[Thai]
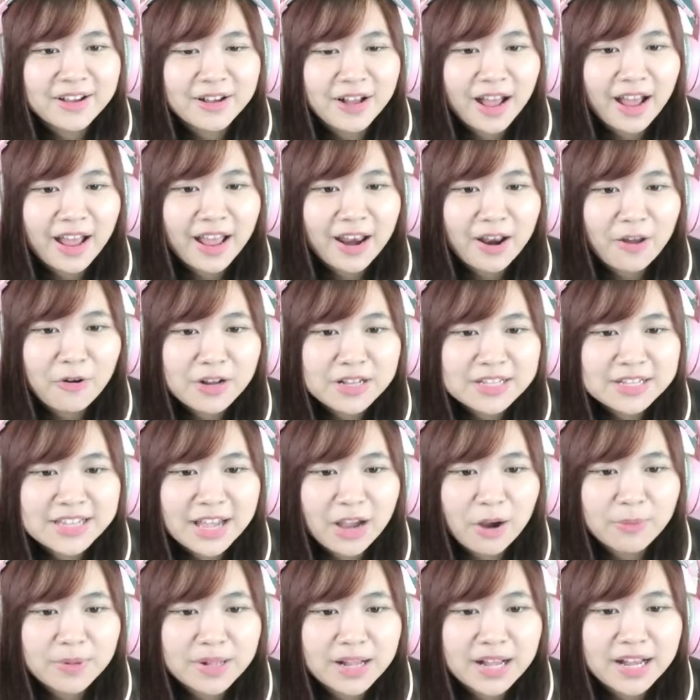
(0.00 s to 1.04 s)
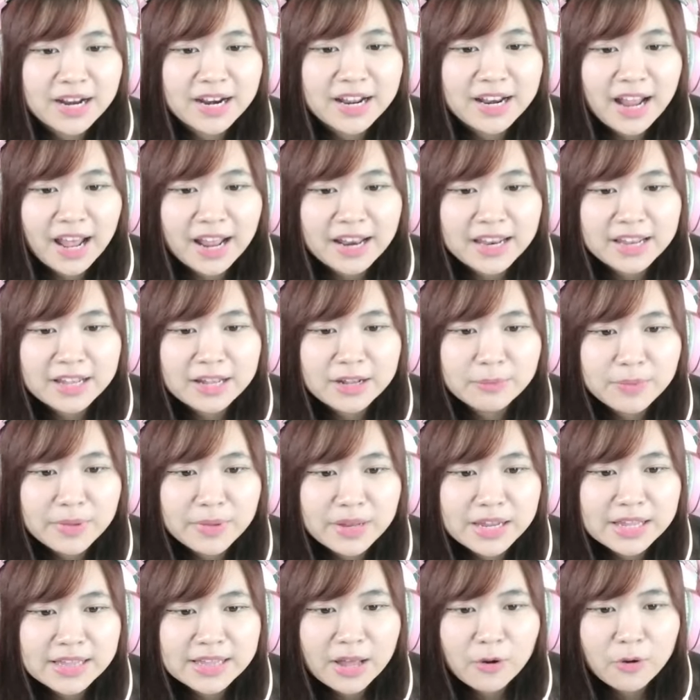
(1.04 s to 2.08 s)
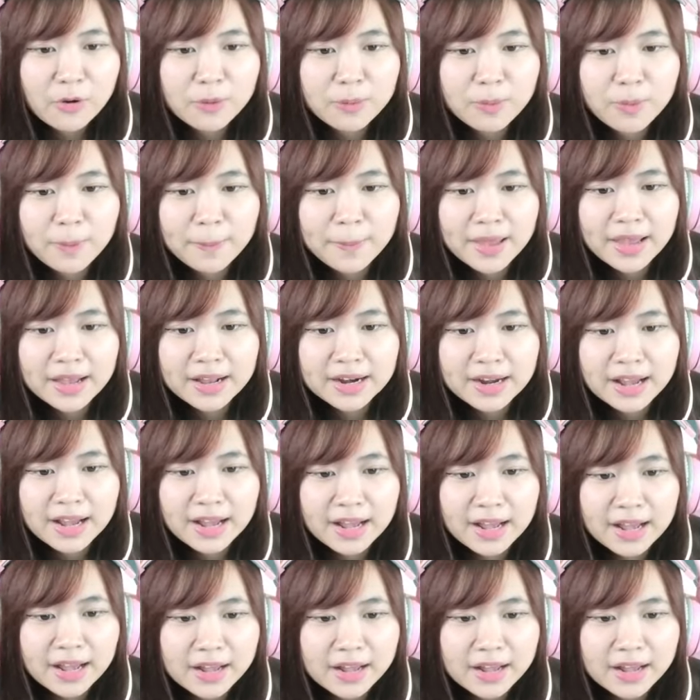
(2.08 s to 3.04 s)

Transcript: ไอเราก็แจ๋วเหมือนกันนะเนี่ยอันนี้พี่ริต้าคนผมเองนะฮะ